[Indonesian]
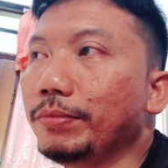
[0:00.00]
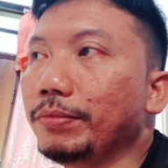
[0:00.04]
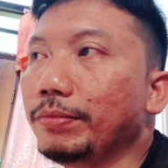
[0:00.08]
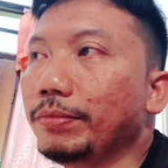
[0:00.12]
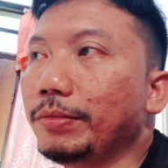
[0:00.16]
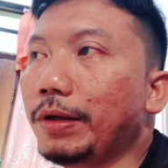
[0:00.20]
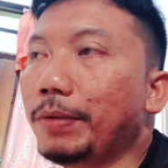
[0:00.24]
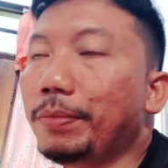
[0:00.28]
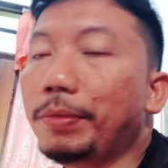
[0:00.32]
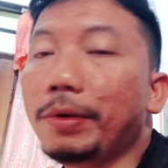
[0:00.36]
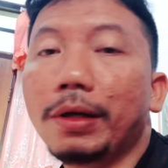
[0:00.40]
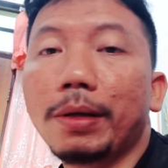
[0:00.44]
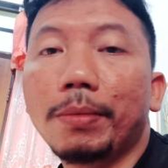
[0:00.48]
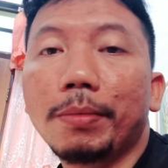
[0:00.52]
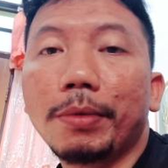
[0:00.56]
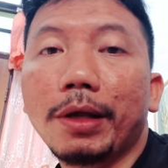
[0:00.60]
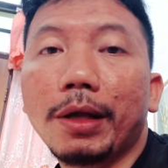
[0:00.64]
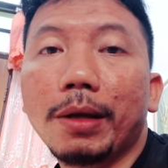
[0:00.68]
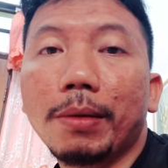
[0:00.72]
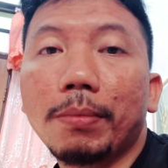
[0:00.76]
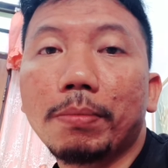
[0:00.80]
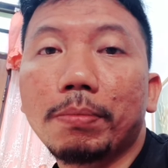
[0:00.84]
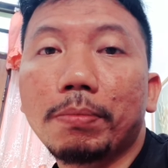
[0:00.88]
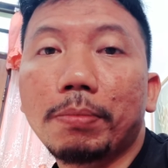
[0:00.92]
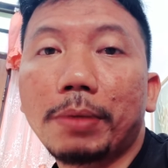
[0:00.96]
apa
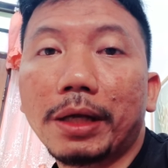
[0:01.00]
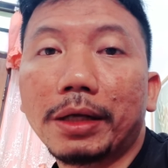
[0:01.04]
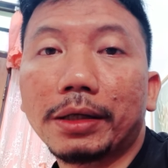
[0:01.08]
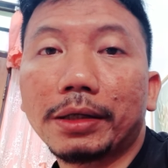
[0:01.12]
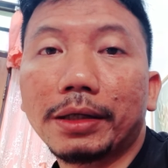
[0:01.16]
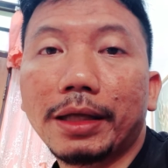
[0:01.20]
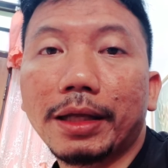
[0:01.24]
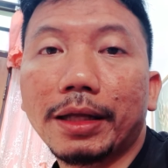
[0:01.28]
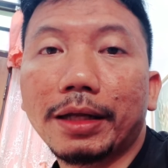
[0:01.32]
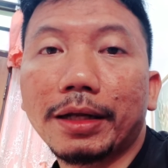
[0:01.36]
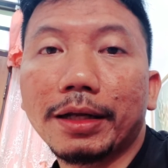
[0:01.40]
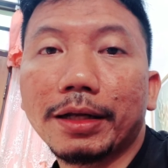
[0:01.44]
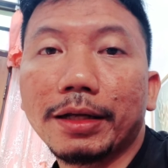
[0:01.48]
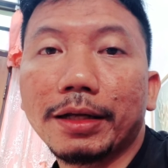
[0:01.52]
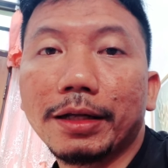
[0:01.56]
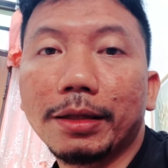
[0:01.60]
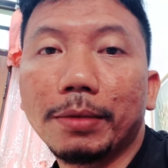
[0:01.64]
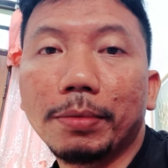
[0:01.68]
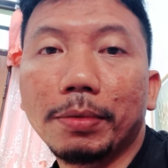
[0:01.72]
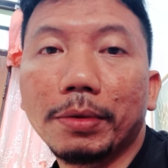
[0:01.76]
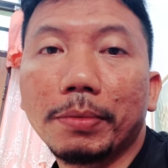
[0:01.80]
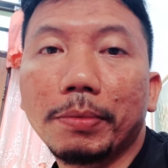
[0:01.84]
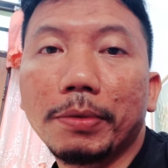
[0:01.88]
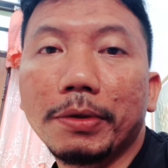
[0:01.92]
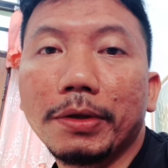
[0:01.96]
namanya parkirnya di
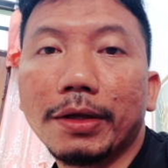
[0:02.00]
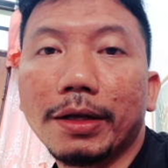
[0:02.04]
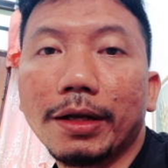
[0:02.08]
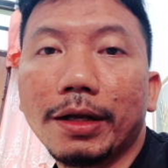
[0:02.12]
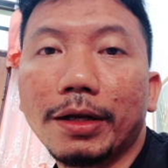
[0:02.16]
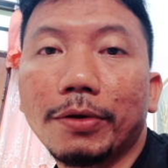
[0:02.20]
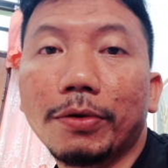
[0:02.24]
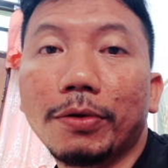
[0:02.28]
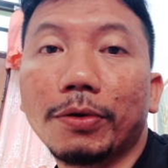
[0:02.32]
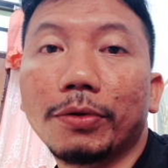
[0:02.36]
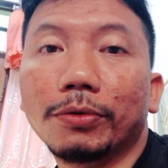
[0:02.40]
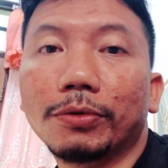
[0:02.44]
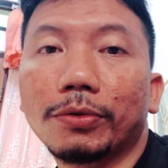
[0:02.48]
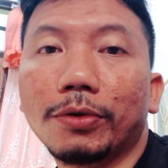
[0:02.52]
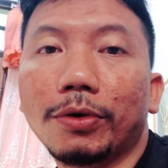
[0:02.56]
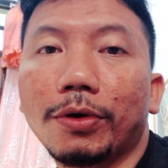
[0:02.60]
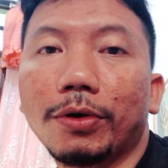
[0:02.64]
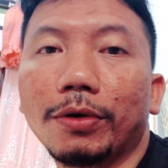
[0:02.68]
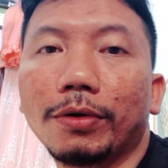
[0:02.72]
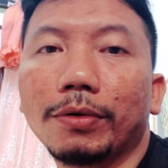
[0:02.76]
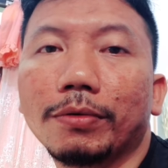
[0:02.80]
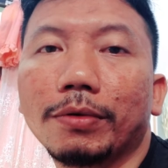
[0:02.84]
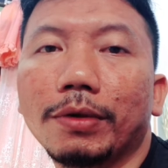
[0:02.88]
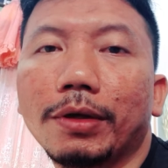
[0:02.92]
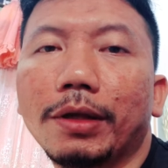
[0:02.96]
tepi-tepi jalan
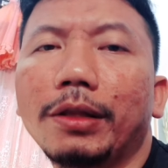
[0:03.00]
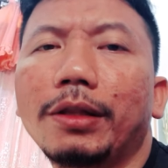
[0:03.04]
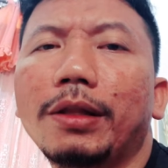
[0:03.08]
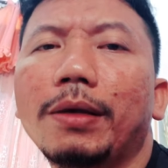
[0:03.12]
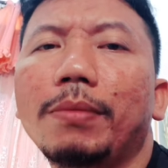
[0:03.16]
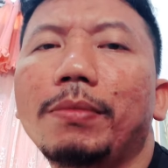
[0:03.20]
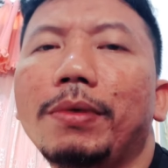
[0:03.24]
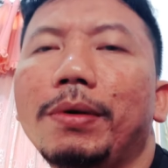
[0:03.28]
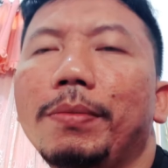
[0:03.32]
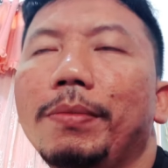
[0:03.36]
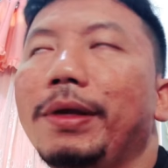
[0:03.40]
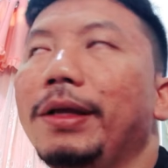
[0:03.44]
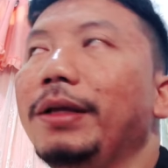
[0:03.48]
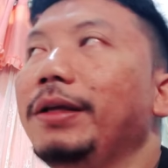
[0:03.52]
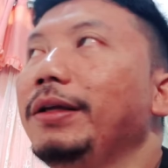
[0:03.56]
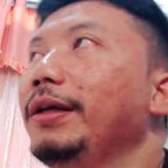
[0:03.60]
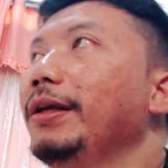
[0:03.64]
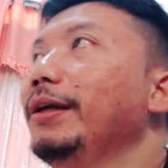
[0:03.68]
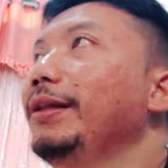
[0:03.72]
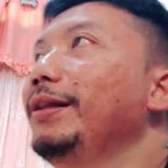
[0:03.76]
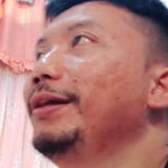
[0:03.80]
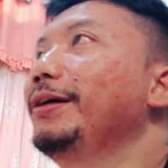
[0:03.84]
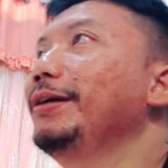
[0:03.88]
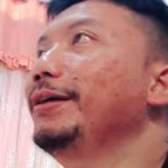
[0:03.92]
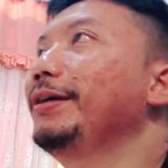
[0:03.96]
nonton eh tambah
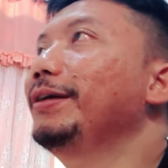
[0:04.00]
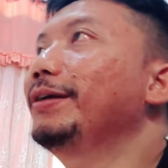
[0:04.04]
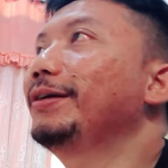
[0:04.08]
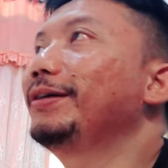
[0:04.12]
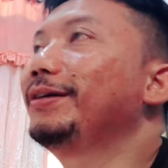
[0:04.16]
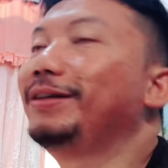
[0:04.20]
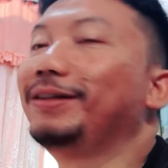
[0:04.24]
mengkek lah yang